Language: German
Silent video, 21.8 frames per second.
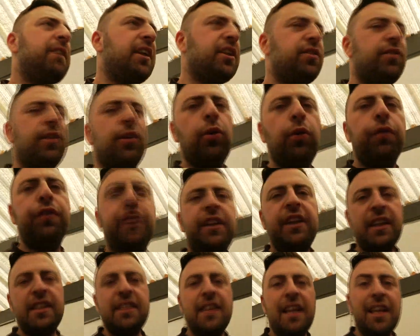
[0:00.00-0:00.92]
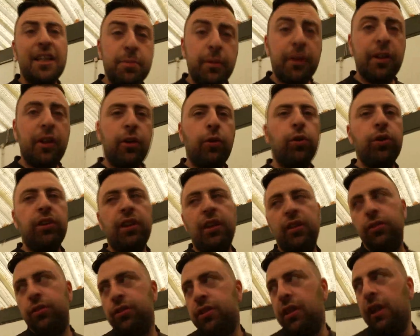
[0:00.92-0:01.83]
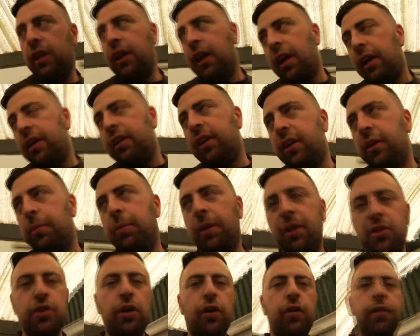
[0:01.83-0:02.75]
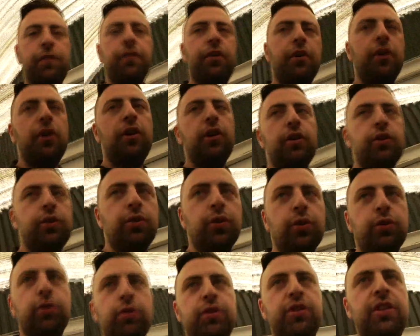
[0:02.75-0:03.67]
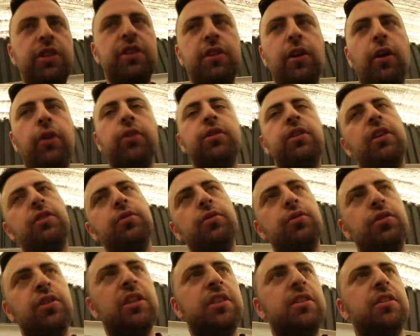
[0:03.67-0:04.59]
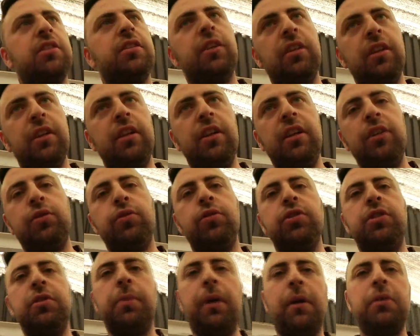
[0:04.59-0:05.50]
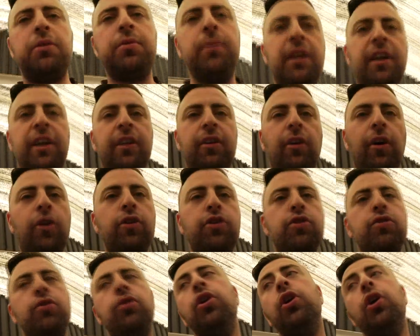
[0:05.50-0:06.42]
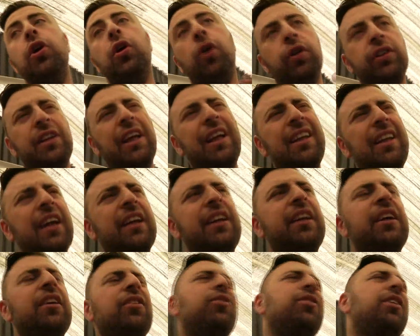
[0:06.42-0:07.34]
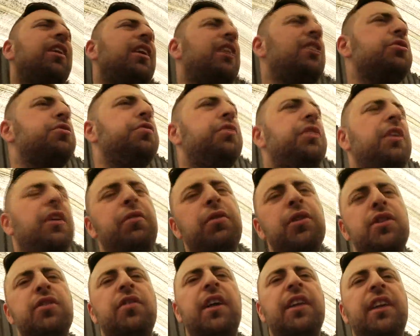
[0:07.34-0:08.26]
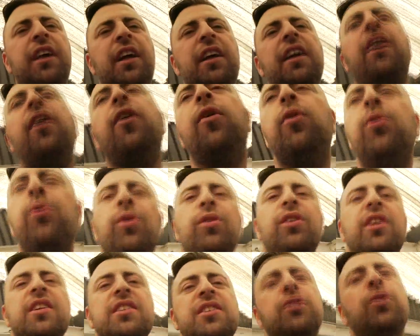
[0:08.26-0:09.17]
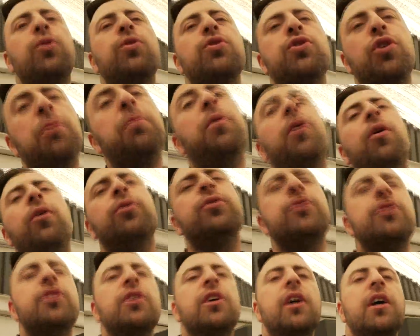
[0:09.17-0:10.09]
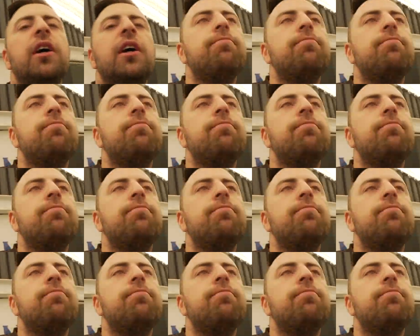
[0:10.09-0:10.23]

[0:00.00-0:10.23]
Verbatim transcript: Deswegen rufe ich jetzt erstmal den Kunden an und sage, ey Digi, pass auf, so und so sieht's aus, lass uns, das, äh, lass uns die Bremsbeläge tauschen und dann lackieren und dann hast du wieder für zwei, drei Jahre Ruhe und das sieht auch sauber aus.